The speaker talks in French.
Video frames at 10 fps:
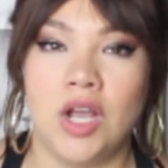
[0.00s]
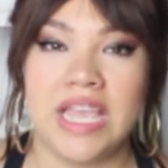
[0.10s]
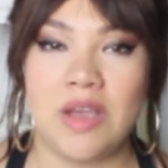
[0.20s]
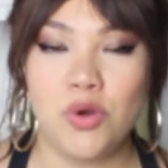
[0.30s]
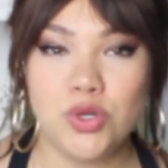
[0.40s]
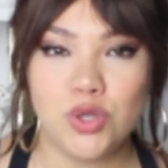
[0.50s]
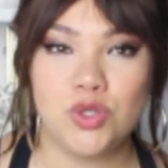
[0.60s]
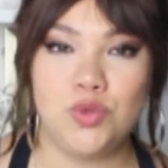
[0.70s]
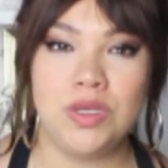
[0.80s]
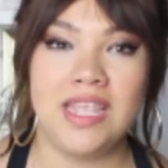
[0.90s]
Et
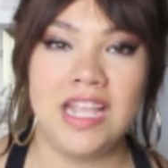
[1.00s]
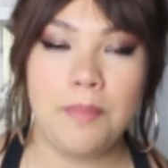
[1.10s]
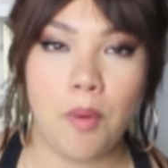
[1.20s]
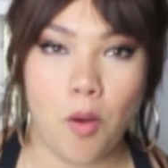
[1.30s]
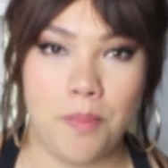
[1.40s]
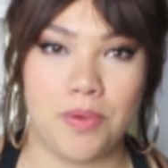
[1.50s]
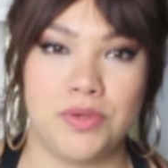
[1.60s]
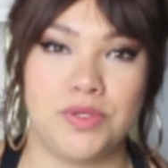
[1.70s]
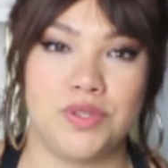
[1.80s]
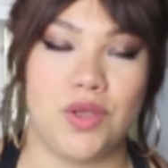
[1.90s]
aujourd'hui, il
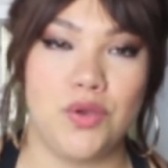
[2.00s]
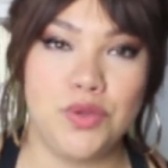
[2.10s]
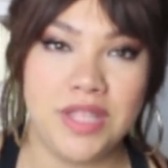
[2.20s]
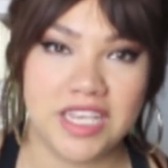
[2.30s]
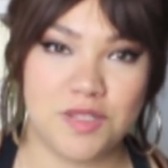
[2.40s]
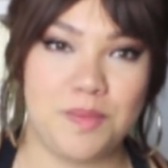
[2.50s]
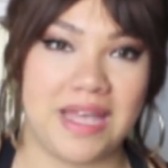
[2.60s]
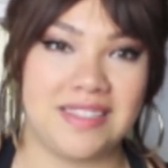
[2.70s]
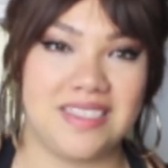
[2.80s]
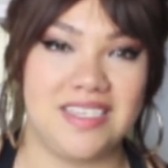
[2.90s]
propose une
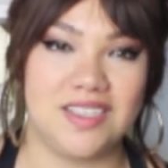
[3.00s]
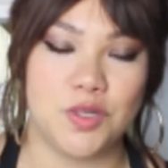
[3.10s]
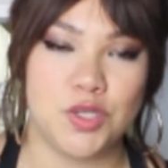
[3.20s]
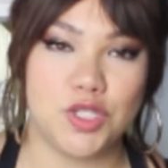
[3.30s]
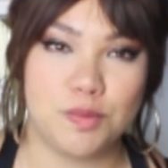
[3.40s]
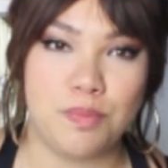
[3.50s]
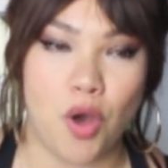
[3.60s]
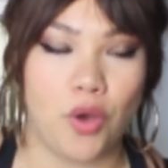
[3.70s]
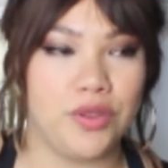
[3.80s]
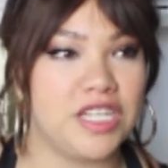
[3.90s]
expertise
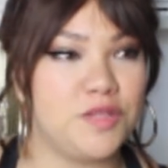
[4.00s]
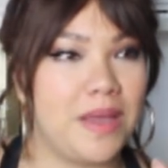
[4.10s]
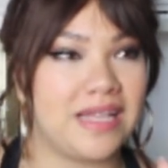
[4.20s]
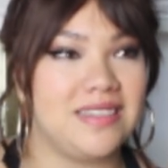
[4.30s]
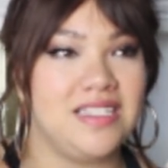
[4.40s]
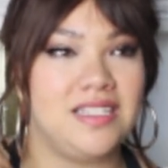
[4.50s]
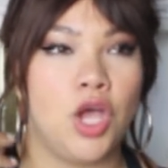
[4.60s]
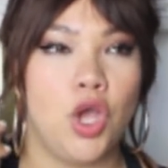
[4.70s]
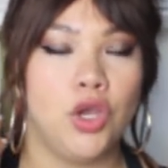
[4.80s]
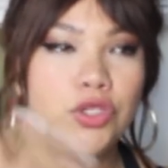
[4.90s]
sport, une expertise
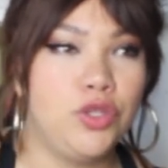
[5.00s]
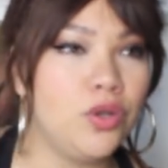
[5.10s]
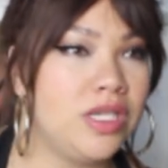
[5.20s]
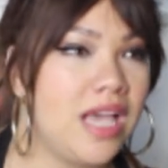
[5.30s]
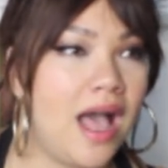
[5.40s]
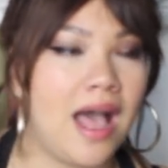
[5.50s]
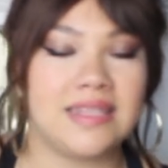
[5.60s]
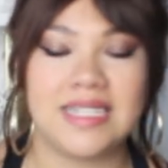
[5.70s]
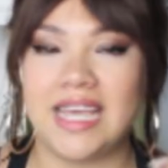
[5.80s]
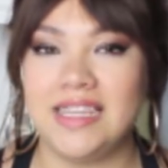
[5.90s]
yoga,
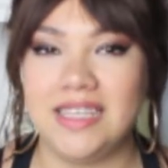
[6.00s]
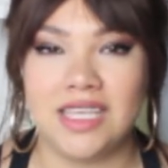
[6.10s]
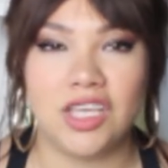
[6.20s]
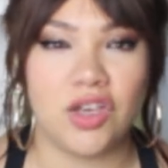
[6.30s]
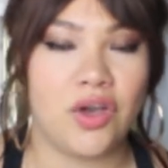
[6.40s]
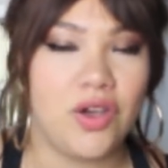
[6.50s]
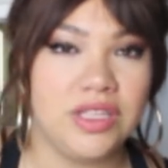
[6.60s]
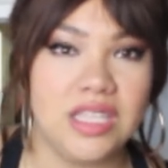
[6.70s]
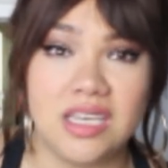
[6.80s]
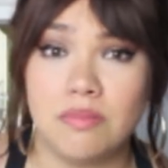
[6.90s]
training,
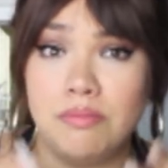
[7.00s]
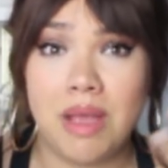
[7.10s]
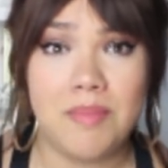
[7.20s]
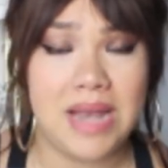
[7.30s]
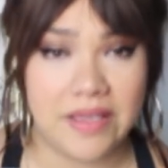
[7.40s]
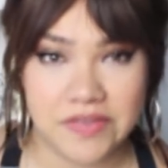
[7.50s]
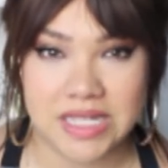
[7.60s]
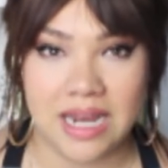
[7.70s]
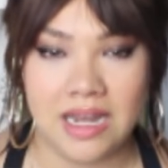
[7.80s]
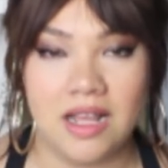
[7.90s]
running, même
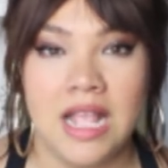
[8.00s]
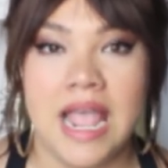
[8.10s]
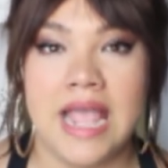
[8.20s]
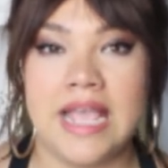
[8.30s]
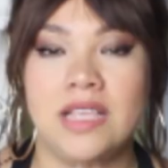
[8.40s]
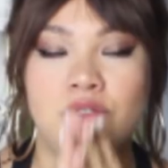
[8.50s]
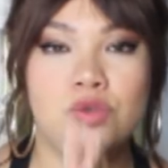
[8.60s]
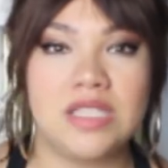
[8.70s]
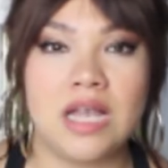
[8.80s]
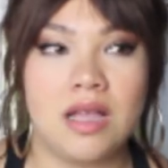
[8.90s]
lifestyle. Et
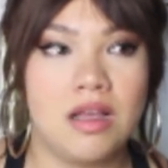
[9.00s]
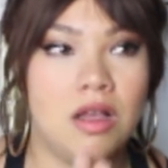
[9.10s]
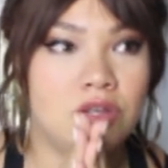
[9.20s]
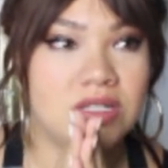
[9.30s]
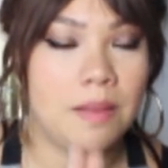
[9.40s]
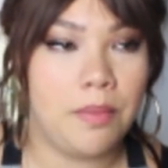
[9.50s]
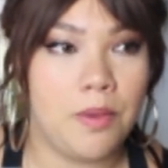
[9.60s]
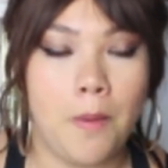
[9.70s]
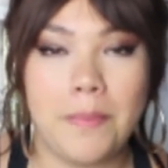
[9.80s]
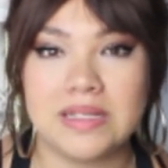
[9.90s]
tout ça euh,
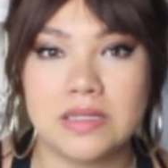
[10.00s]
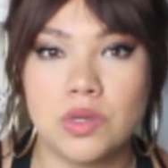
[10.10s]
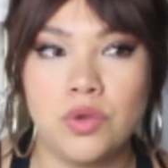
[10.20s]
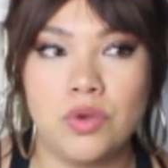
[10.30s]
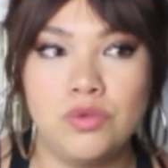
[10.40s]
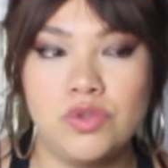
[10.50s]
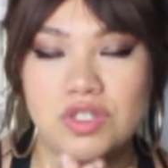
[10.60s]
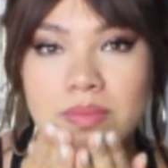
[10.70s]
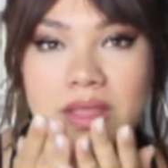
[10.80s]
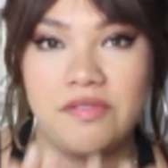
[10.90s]
simplement parce que nous
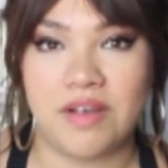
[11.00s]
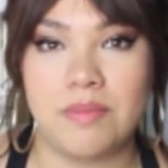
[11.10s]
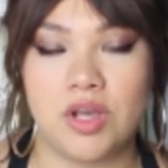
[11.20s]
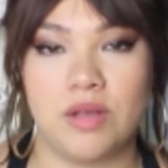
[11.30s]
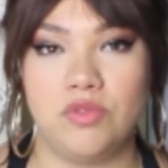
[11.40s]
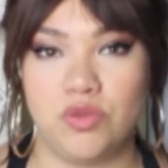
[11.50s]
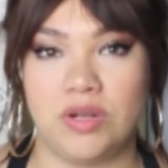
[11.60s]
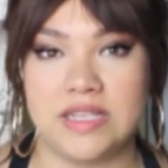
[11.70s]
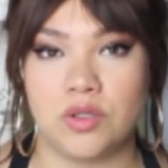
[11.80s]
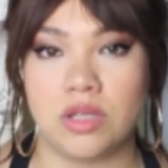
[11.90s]
sommes des femmes comme
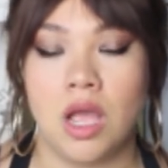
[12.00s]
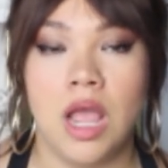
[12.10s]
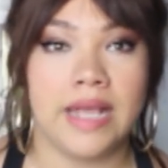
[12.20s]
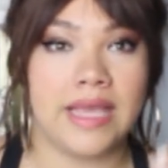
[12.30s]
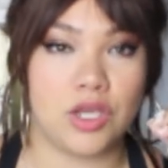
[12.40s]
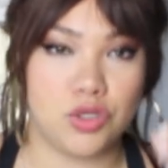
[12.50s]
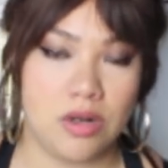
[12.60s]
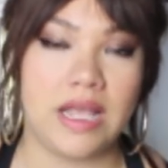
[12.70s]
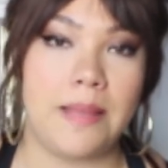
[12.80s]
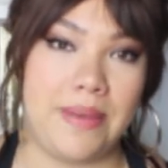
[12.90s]
toutes les autres. Car je
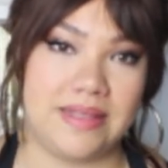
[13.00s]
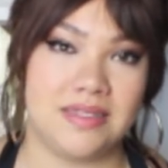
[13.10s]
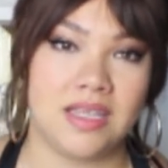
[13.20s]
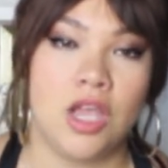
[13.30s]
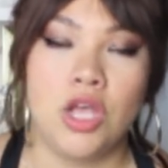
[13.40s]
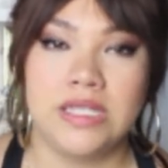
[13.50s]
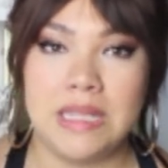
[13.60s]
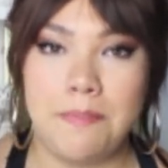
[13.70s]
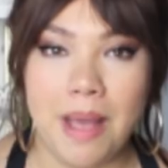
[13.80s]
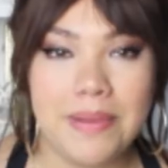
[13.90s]
les répète,
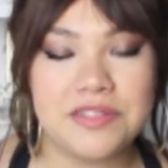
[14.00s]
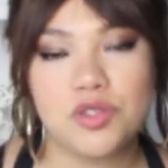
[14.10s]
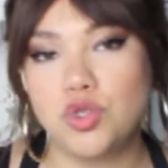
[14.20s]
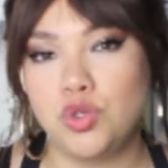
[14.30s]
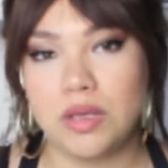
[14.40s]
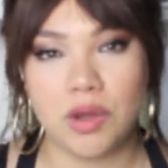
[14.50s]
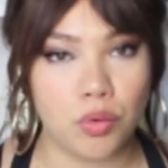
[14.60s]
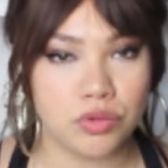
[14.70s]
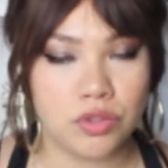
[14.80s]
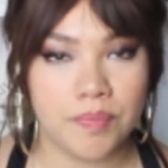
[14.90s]
c'est pas parce que tu es
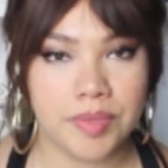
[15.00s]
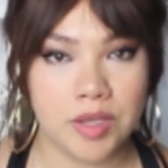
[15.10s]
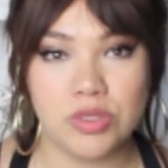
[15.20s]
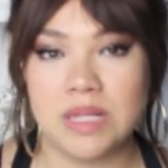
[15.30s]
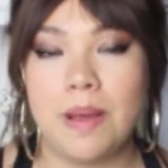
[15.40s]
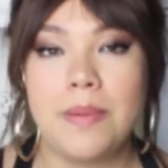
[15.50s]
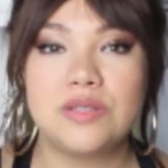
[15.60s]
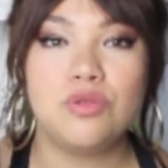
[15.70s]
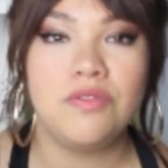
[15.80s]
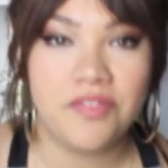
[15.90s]
ronde ou c'est pas
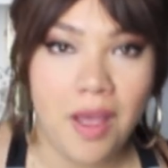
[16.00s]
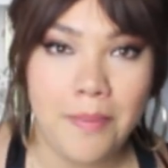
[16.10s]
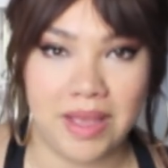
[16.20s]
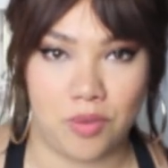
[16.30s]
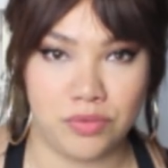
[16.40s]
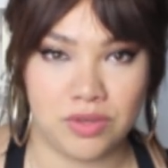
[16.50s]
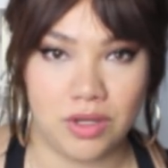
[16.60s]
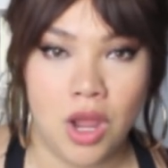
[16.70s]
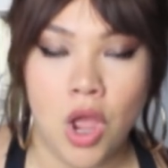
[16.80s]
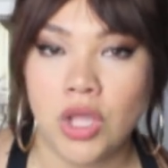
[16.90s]
parce qu'une femme est ronde
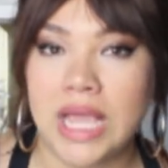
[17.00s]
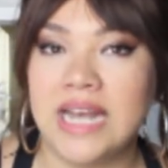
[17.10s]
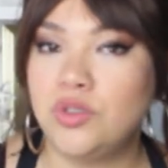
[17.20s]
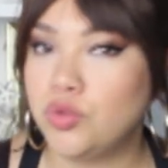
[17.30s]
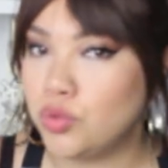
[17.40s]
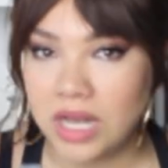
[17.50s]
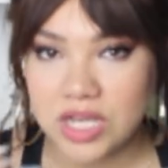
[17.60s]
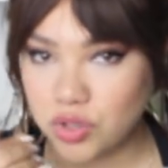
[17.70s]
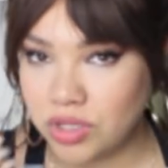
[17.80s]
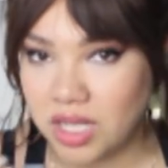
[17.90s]
qu'elle est toute
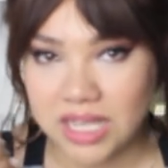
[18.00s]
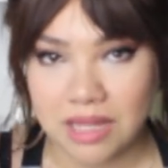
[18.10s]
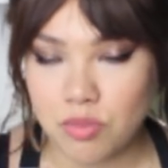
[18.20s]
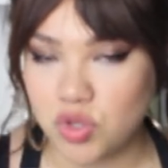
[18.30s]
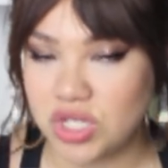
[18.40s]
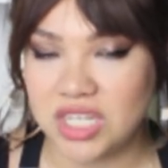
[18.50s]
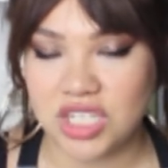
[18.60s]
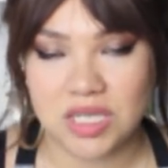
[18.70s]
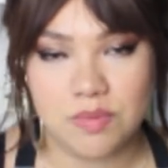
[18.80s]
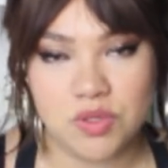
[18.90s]
la journée en train de manger des
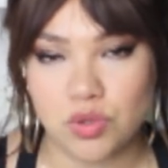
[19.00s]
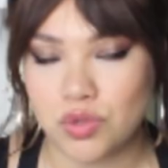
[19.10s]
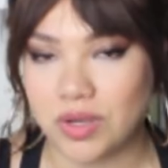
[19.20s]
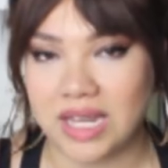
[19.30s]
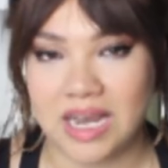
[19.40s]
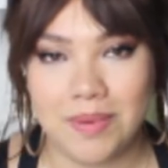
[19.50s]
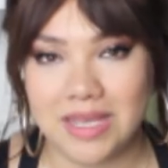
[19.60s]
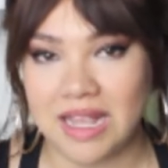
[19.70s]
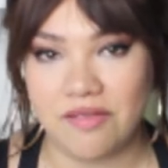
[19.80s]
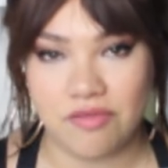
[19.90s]
chips sur son canapé
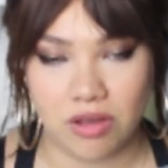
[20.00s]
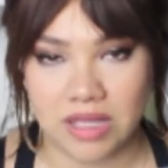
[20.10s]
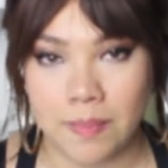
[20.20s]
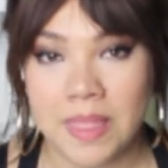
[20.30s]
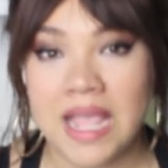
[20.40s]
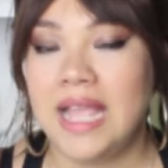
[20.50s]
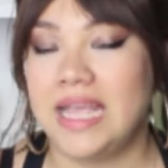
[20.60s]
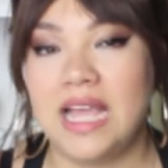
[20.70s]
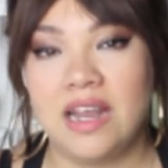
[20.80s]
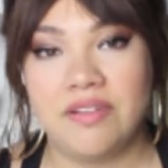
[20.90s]
et qu'elle fout rien.
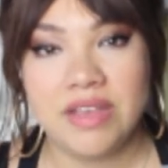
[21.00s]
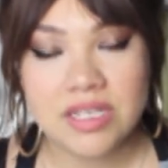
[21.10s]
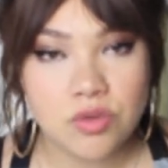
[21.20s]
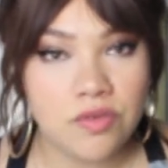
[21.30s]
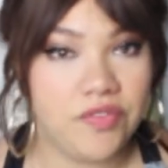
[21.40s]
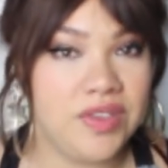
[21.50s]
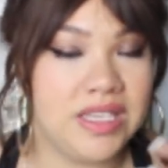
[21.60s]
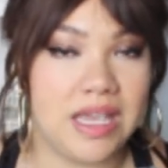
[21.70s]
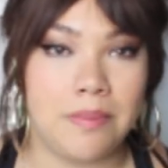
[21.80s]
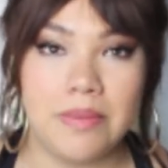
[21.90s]
Et à l'inverse, une fille
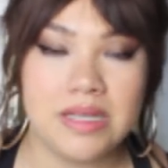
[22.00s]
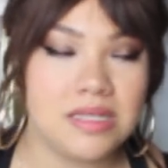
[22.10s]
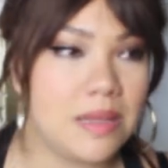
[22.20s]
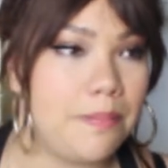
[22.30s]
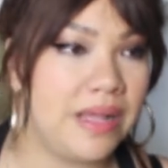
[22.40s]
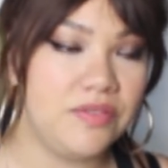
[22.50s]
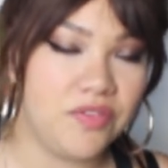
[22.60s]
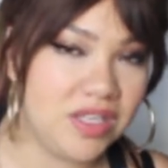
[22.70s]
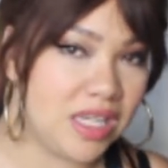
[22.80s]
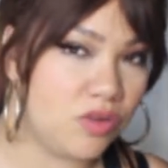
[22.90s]
qui est mince, c'est pas une
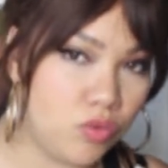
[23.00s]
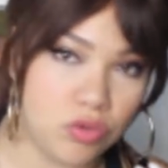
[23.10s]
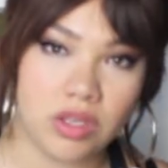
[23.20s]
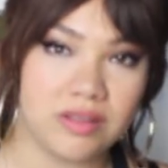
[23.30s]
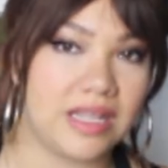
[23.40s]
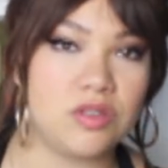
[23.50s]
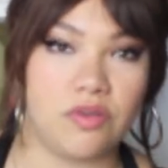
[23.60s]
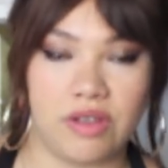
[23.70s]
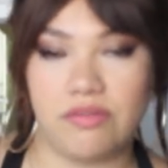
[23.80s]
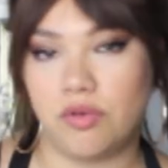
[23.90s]
fille qui est tout en train de se
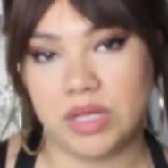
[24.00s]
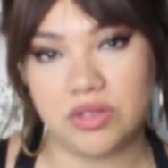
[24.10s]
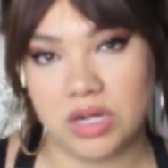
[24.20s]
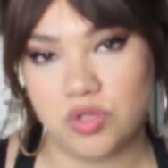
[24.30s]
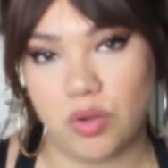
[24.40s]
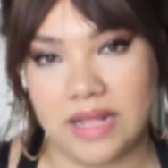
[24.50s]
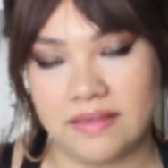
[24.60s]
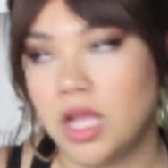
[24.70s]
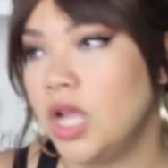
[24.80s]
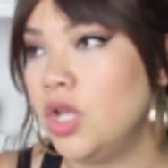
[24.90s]
faire vomir dans les toilettes.